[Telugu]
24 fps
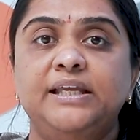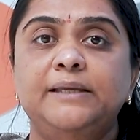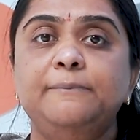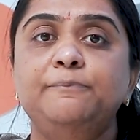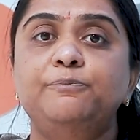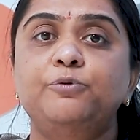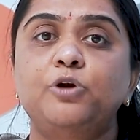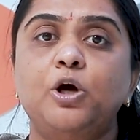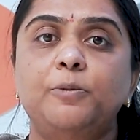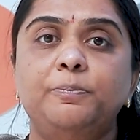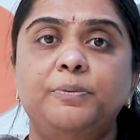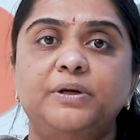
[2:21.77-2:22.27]

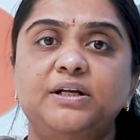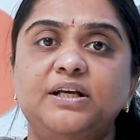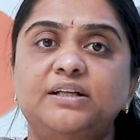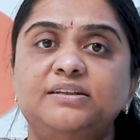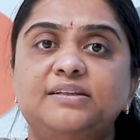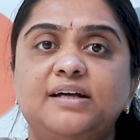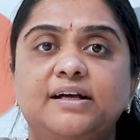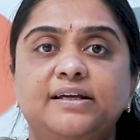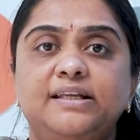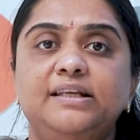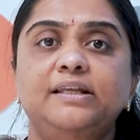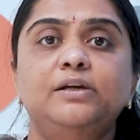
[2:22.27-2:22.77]
ఇంప్రాపర్గా
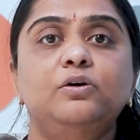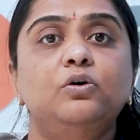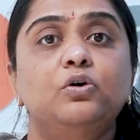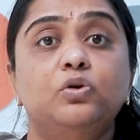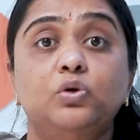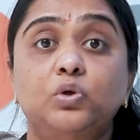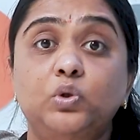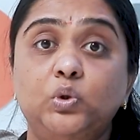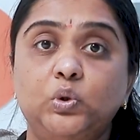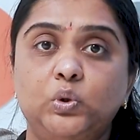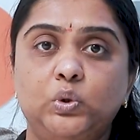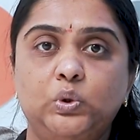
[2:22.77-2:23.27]
తగిలి
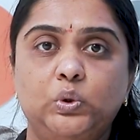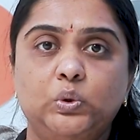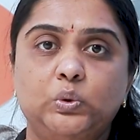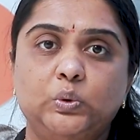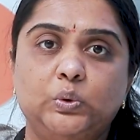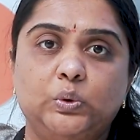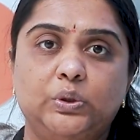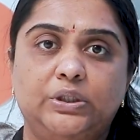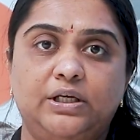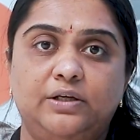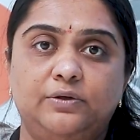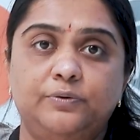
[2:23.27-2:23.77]
కొరుక్కుంటూ
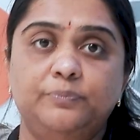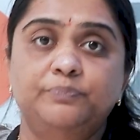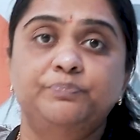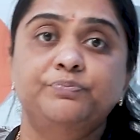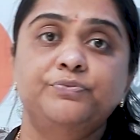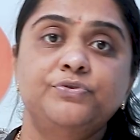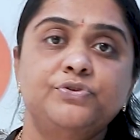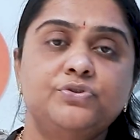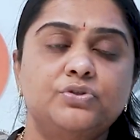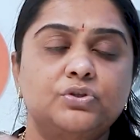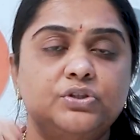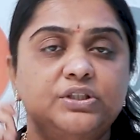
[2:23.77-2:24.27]
ఉంటారు
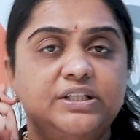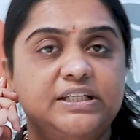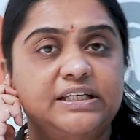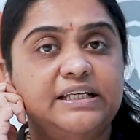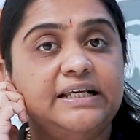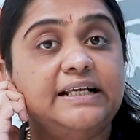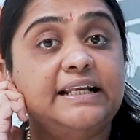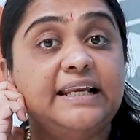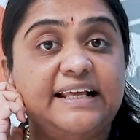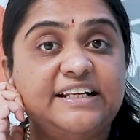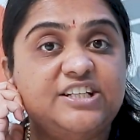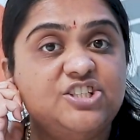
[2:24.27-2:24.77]
సో
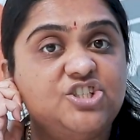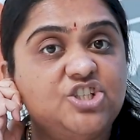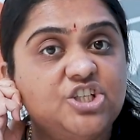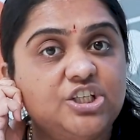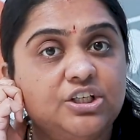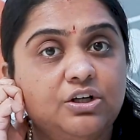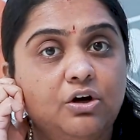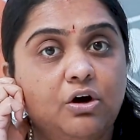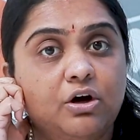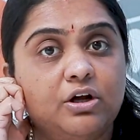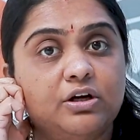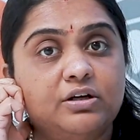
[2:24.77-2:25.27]
దీన్ని
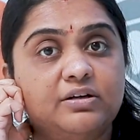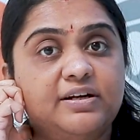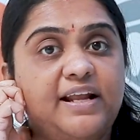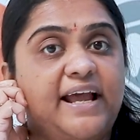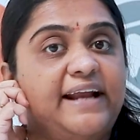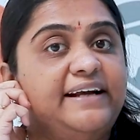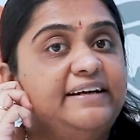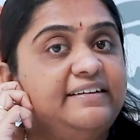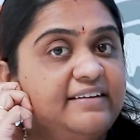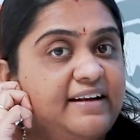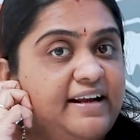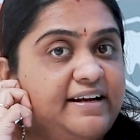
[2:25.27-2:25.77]
క్లెంచింగ్ ఆర్
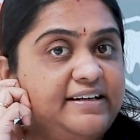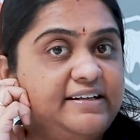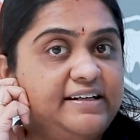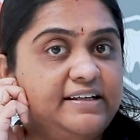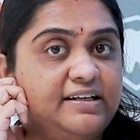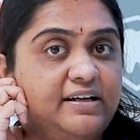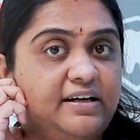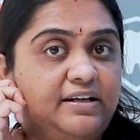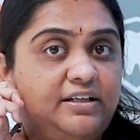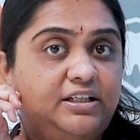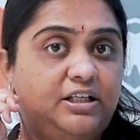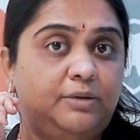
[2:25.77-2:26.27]
నైట్
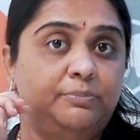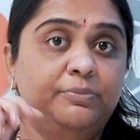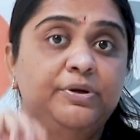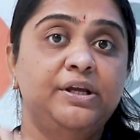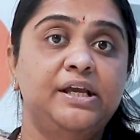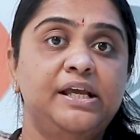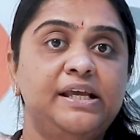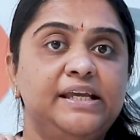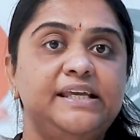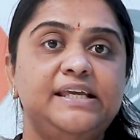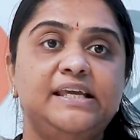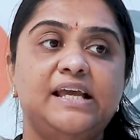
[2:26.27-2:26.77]
గ్రైండింగ్ అంటాం
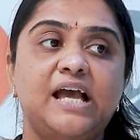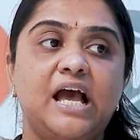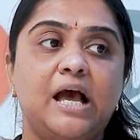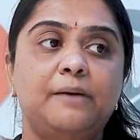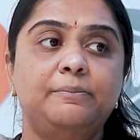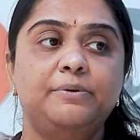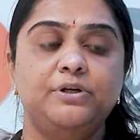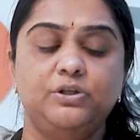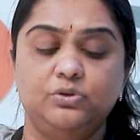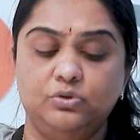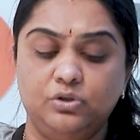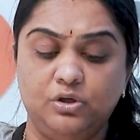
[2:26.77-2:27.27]
ఈ
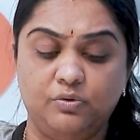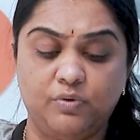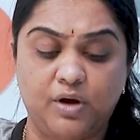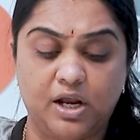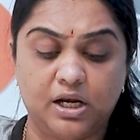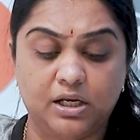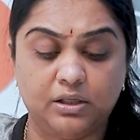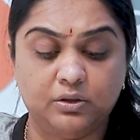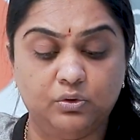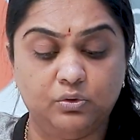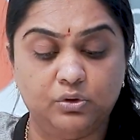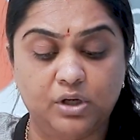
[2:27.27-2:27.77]
హ్యాబిట్ ఉన్న
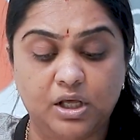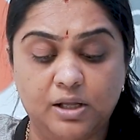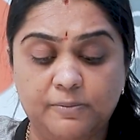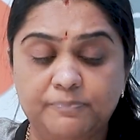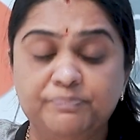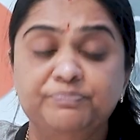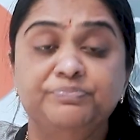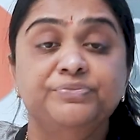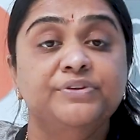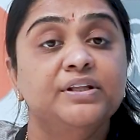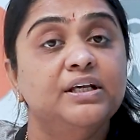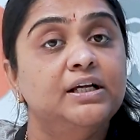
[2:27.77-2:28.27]
వాళ్ళకు కూడా
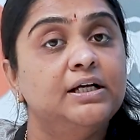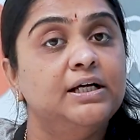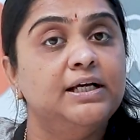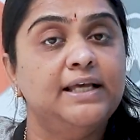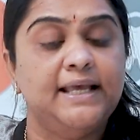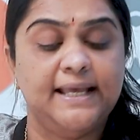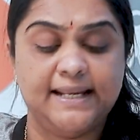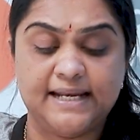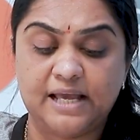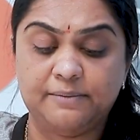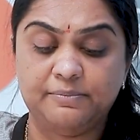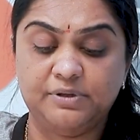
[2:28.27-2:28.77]

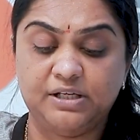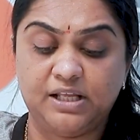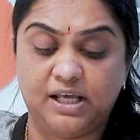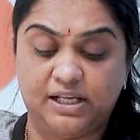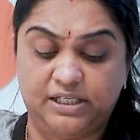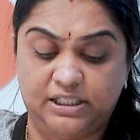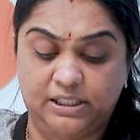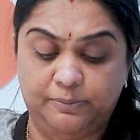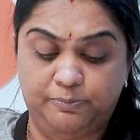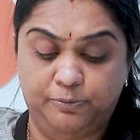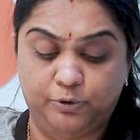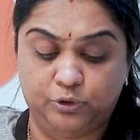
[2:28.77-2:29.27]
ఎనామెల్
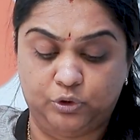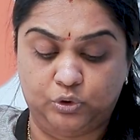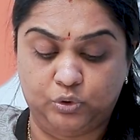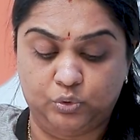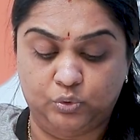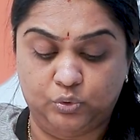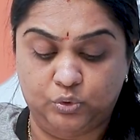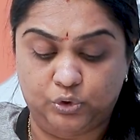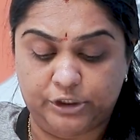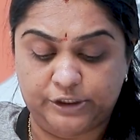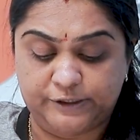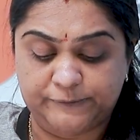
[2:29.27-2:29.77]
అరిగిపోతూ
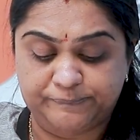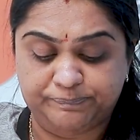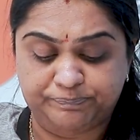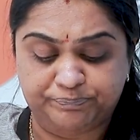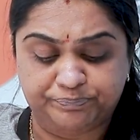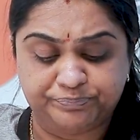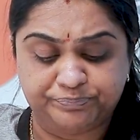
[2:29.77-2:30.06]
ఉంటుంది